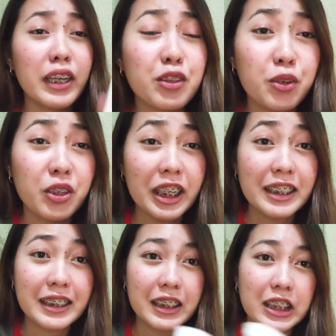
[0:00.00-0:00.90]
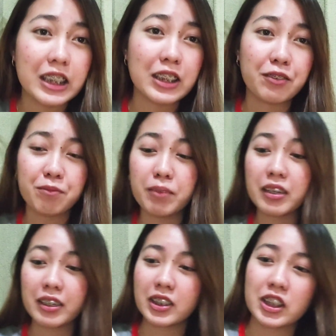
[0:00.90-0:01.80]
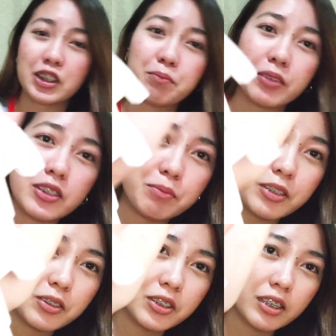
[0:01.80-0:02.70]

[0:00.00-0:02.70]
Ito, cleansing siya sa, pang-cleanse siya sa face. Meron